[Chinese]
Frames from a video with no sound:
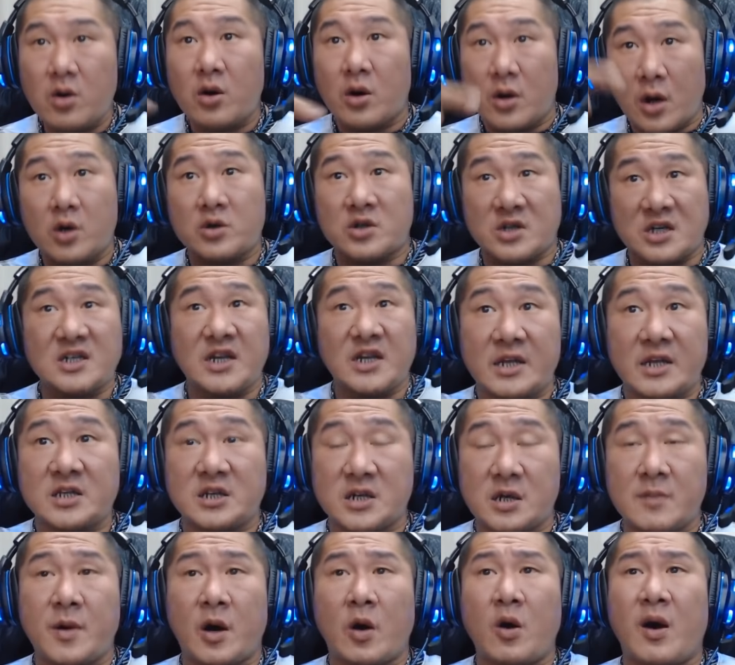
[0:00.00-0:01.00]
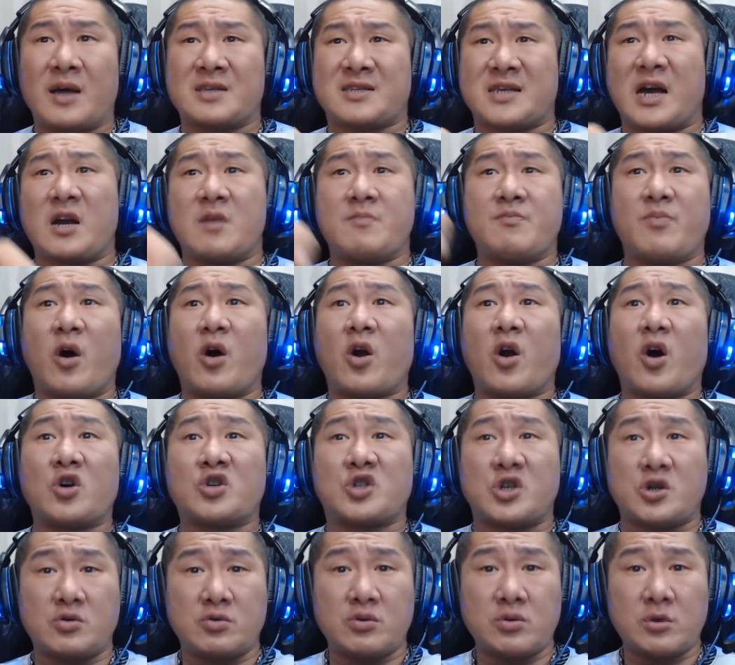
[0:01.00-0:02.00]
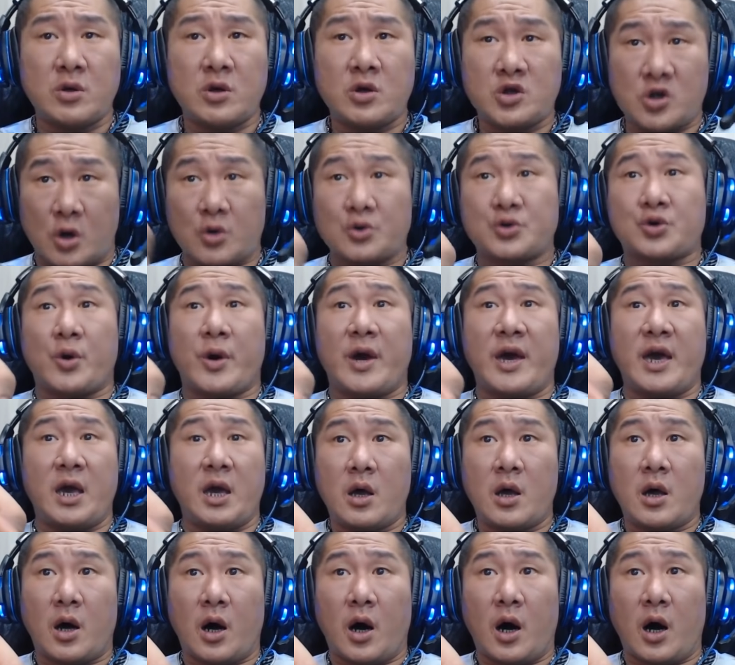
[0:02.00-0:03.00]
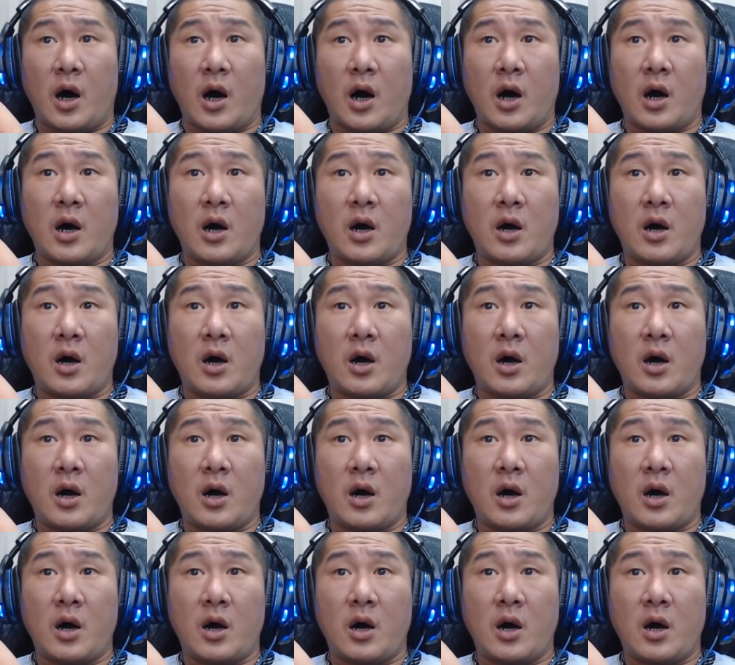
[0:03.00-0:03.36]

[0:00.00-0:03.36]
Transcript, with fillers: 六七级，你问我沙田埔罗酒上多哦，